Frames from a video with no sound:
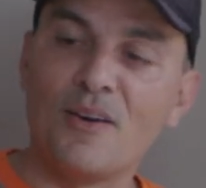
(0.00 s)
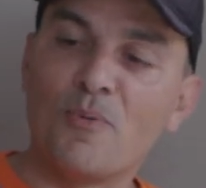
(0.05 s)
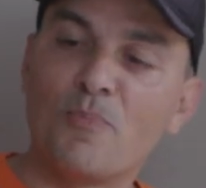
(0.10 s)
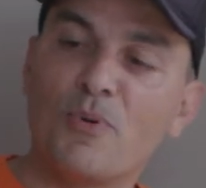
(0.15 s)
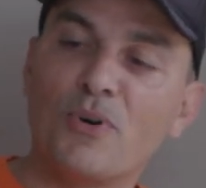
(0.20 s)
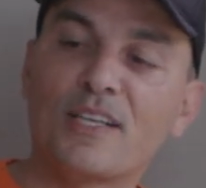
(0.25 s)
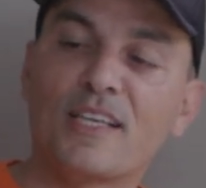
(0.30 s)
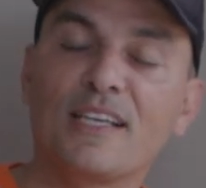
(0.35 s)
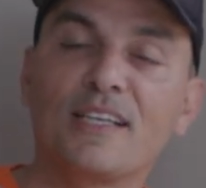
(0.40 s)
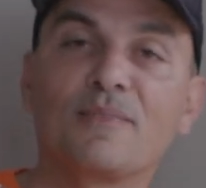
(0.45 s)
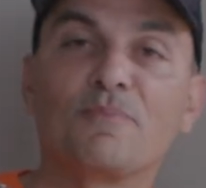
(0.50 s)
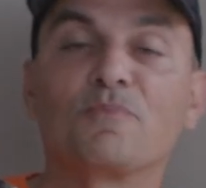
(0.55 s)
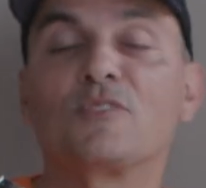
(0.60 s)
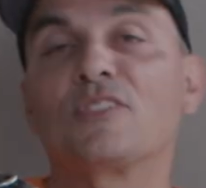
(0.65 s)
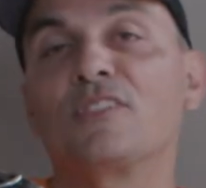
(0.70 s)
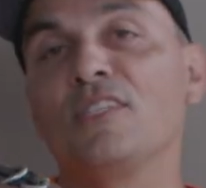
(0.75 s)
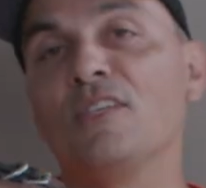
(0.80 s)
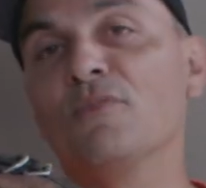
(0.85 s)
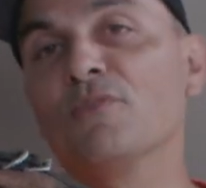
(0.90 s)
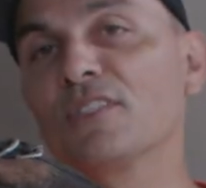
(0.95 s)
Porque
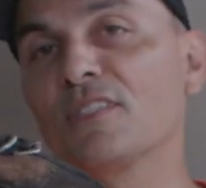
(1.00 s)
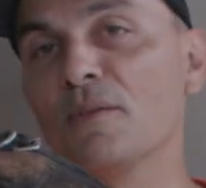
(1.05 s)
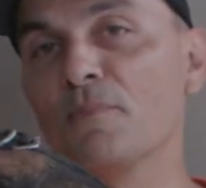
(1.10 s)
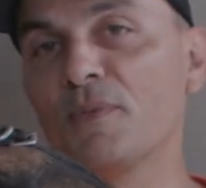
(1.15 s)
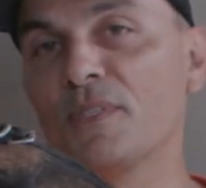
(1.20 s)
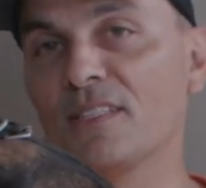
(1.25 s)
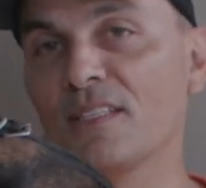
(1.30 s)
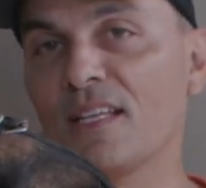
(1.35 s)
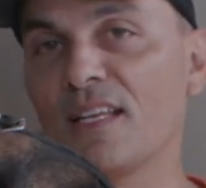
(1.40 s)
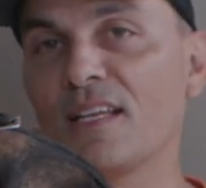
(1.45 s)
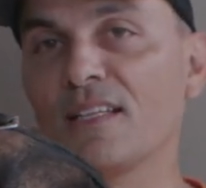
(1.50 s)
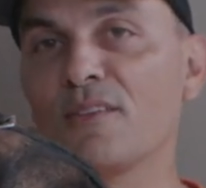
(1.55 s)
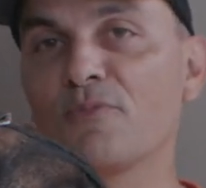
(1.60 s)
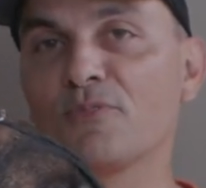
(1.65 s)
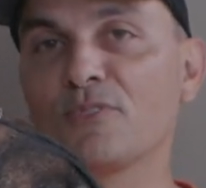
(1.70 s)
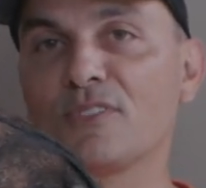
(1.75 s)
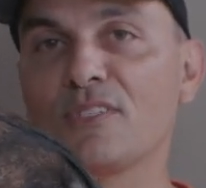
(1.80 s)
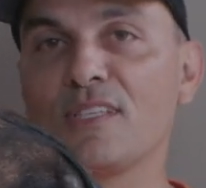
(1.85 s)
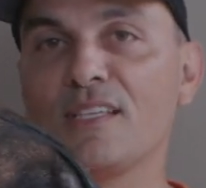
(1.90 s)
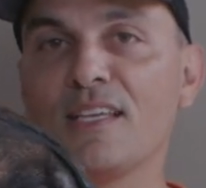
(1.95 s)
se você precisar da
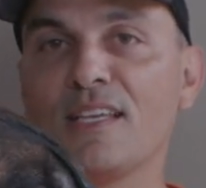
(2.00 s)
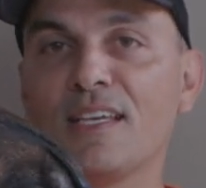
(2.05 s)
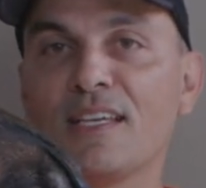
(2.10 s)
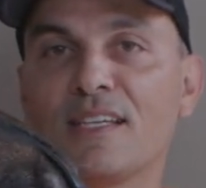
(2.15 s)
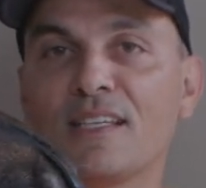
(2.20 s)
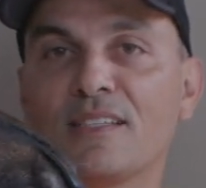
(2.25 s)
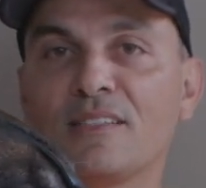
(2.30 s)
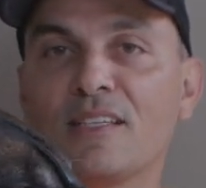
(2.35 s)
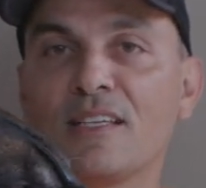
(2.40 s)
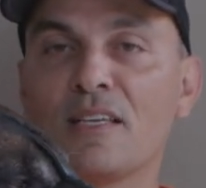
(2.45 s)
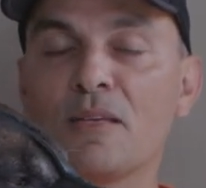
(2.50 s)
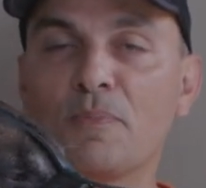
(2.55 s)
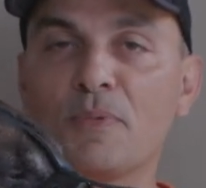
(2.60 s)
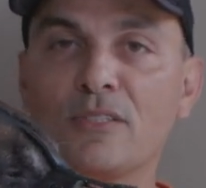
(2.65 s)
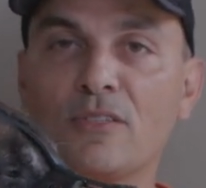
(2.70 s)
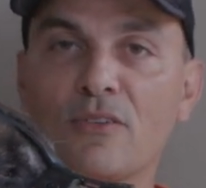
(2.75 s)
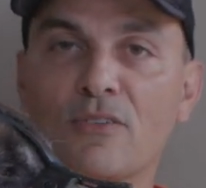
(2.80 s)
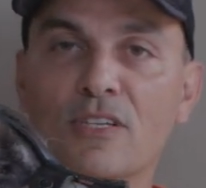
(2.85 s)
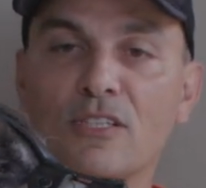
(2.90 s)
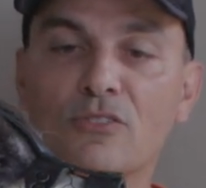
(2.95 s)
focinheira, de
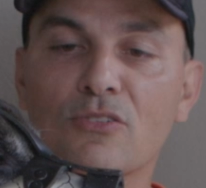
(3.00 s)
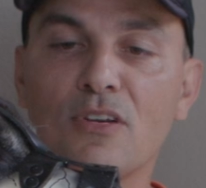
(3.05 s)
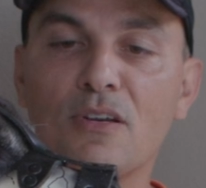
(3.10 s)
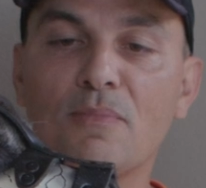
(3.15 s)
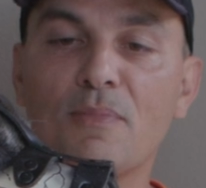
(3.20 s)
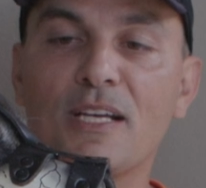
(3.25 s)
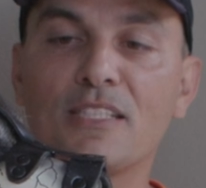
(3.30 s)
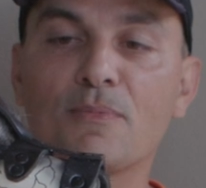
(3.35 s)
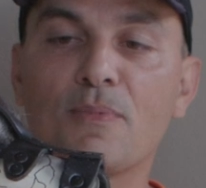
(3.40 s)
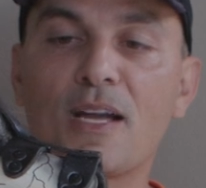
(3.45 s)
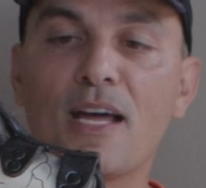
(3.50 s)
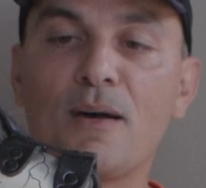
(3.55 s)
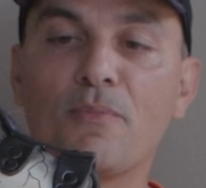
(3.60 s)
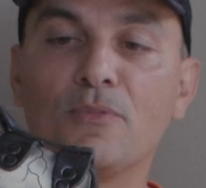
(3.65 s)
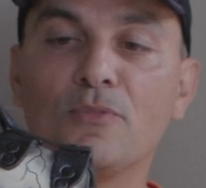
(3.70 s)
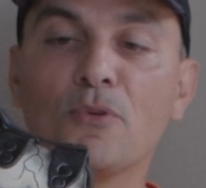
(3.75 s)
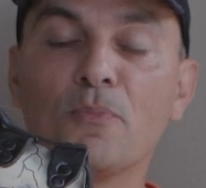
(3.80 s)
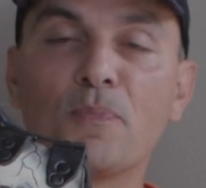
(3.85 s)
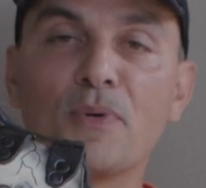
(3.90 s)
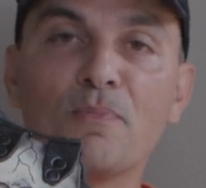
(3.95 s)
repente seu cachorro é mais
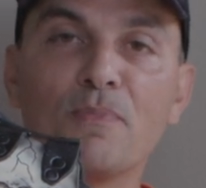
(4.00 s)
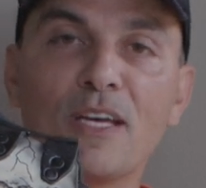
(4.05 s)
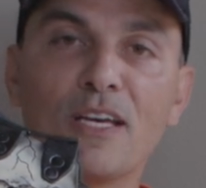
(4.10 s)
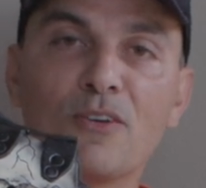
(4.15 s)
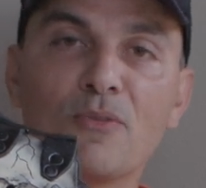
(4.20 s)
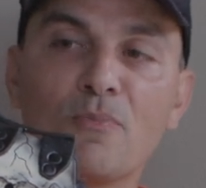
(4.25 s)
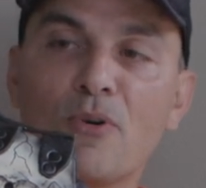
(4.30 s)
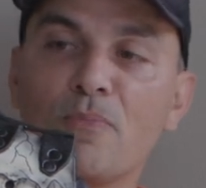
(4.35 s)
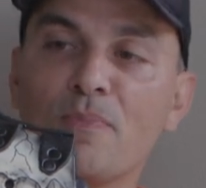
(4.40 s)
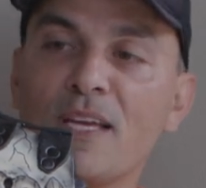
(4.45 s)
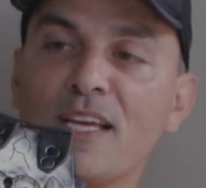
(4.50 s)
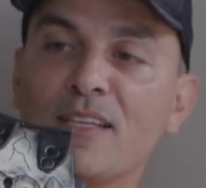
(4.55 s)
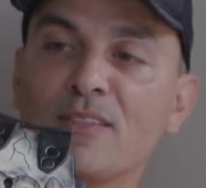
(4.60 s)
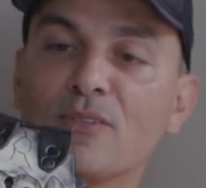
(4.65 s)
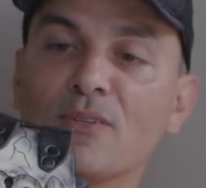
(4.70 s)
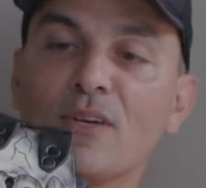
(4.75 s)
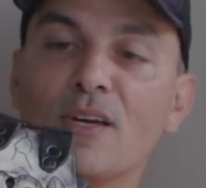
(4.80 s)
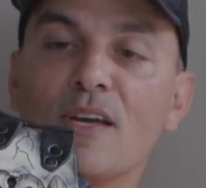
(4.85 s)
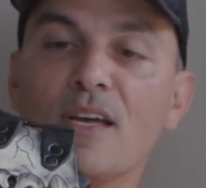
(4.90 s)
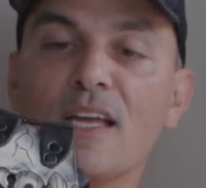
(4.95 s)
bravo, no primeiro
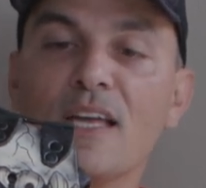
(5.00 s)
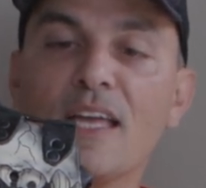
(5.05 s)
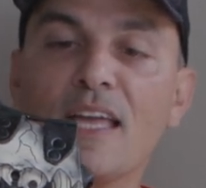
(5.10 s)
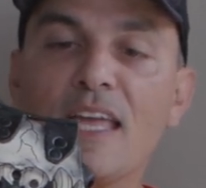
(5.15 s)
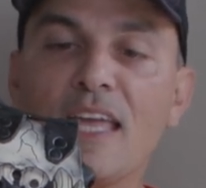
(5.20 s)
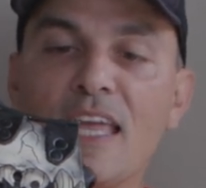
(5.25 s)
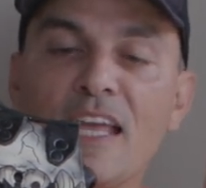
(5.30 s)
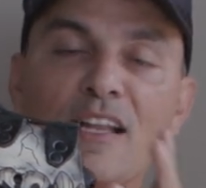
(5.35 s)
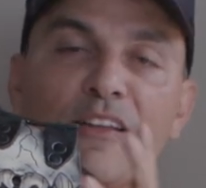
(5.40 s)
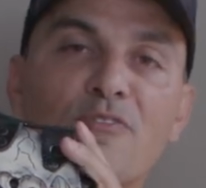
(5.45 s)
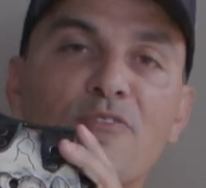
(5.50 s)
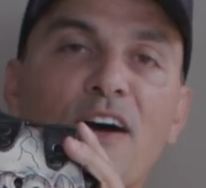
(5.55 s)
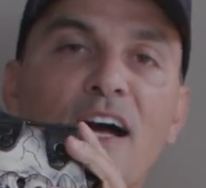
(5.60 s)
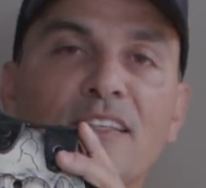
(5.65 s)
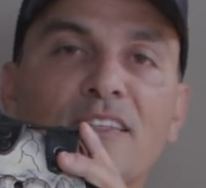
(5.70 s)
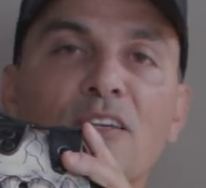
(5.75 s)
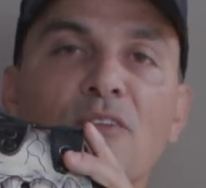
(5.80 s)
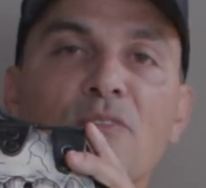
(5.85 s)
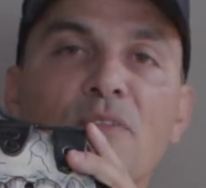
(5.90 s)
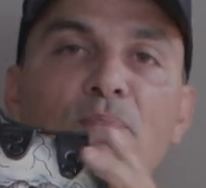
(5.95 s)
momento ele
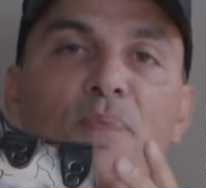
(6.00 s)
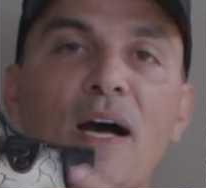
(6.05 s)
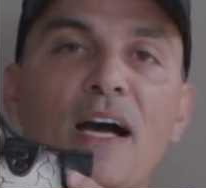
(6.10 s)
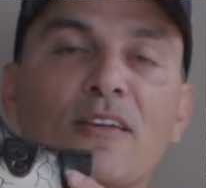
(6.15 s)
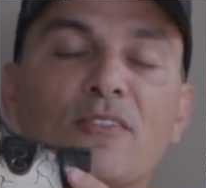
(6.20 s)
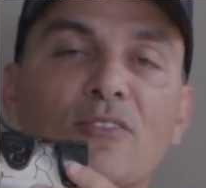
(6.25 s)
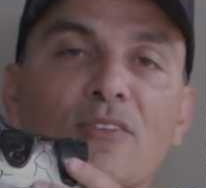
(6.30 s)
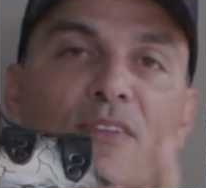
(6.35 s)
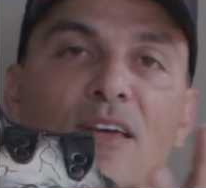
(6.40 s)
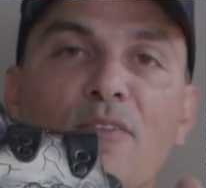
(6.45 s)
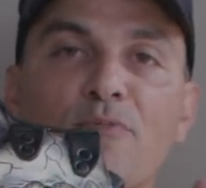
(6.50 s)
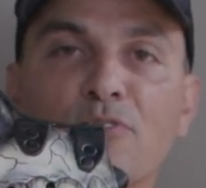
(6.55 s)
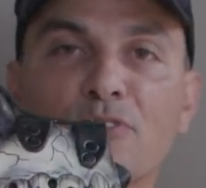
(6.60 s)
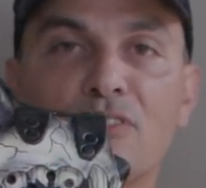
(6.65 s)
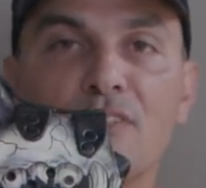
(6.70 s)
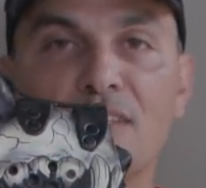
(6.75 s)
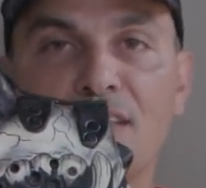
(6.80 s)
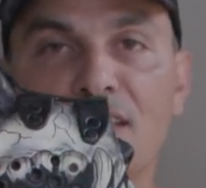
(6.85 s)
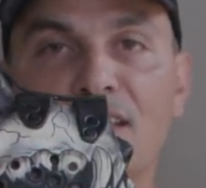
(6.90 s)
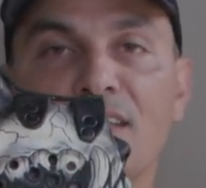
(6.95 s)
vai ter um impacto na
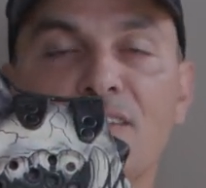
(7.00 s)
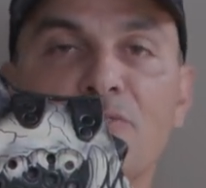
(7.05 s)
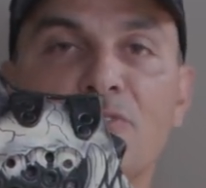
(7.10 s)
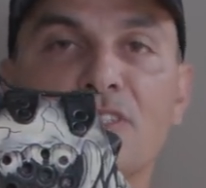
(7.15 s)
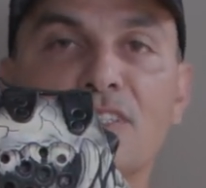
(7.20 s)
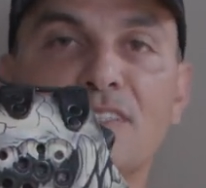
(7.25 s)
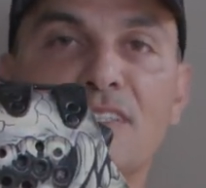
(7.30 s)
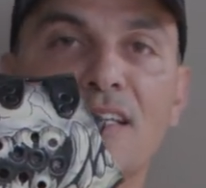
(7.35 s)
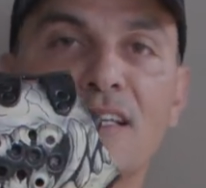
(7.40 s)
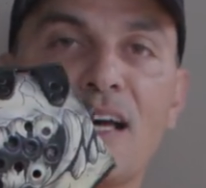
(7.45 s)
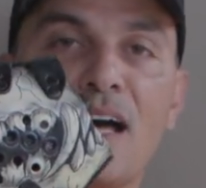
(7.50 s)
focinheira e você